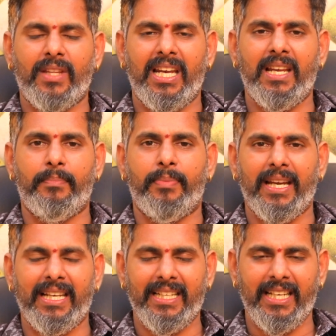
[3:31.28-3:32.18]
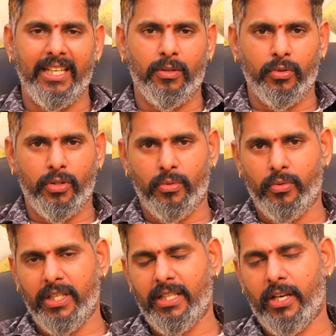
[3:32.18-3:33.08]
நல்ல பலன்களை
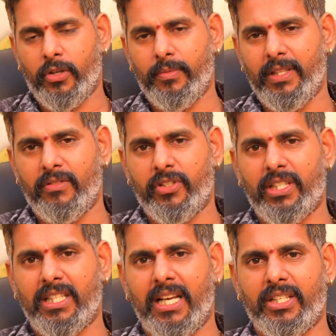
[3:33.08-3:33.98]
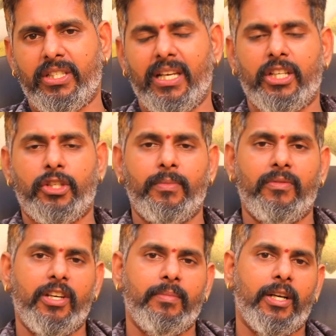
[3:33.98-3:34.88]
கொடுக்கக்கூடியதாக இருக்கும் இந்த வருஷத்தில் அஷ்டலக்ஷ்மி
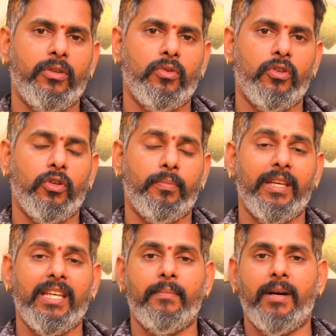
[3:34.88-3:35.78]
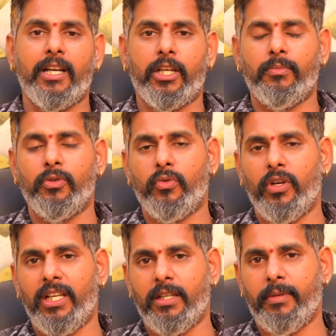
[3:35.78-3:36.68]
வழிபாடு உங்களுக்கு ஒரு பெரிய மாற்றமும்
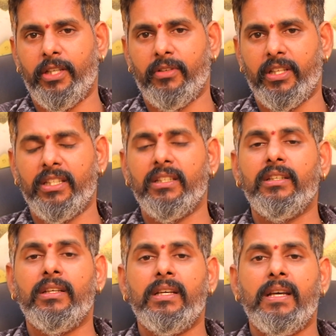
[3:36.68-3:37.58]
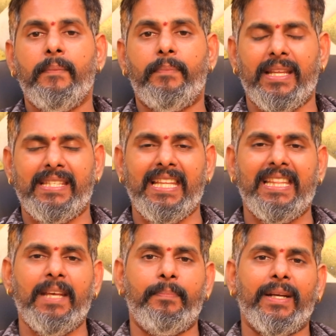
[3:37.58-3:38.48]
கோயிலுக்கு போயிட்டு வருது
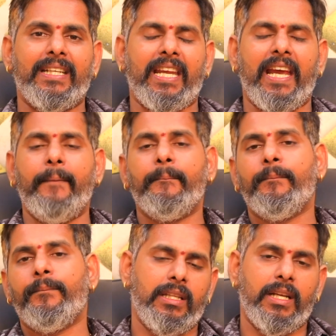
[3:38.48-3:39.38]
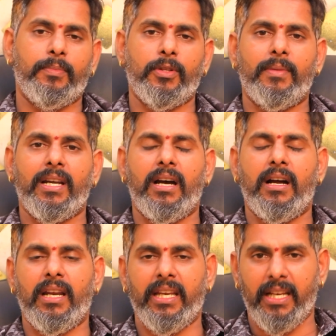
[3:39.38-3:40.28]
பிரசித்தி பெற்ற இந்த அற்புதமான
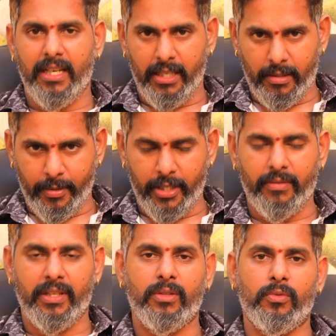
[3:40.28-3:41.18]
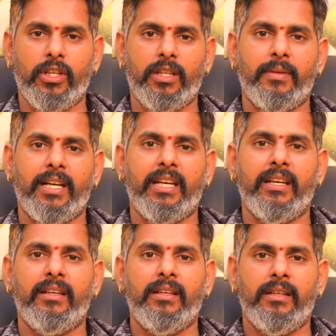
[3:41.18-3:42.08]
ஆலயங்களுக்கு போயிட்டு வருது உன்னதமான
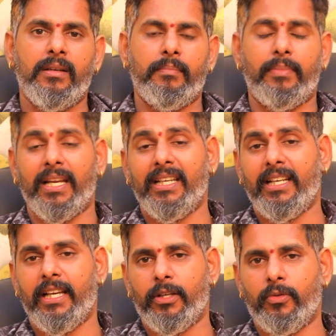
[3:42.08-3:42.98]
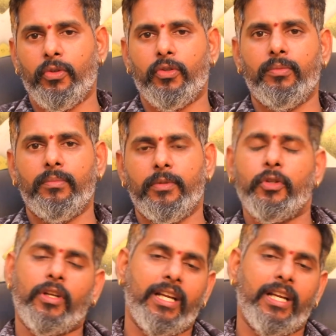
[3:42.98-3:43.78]
பலன்களை கொடுக்கும் மிதுன